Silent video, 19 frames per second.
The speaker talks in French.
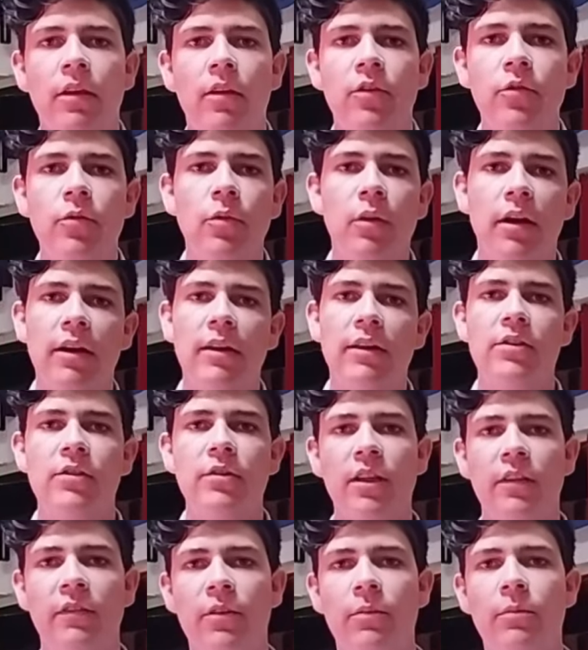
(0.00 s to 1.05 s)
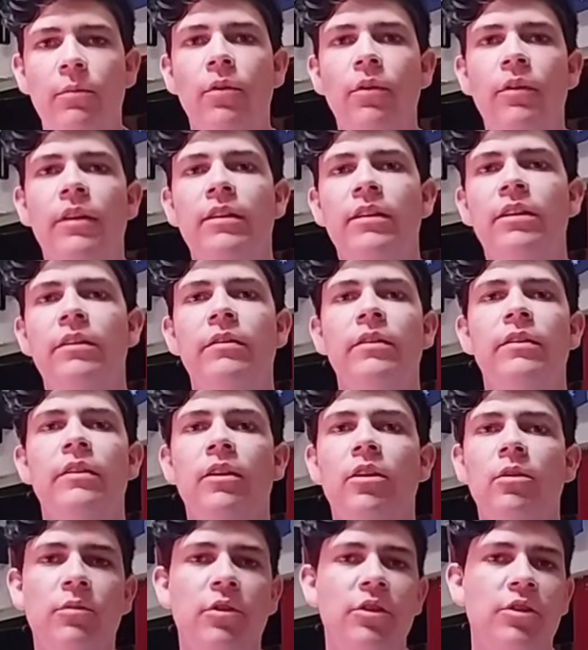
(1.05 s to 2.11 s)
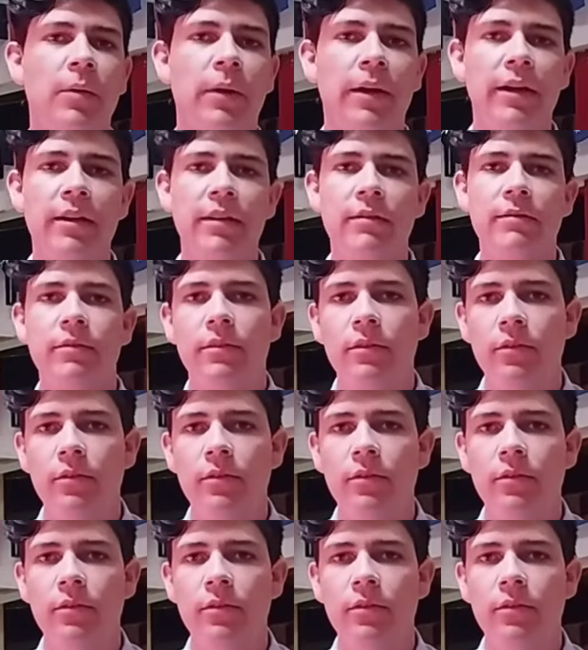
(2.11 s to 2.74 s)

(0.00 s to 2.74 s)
Nous organisons des événements et activités comme des soirées,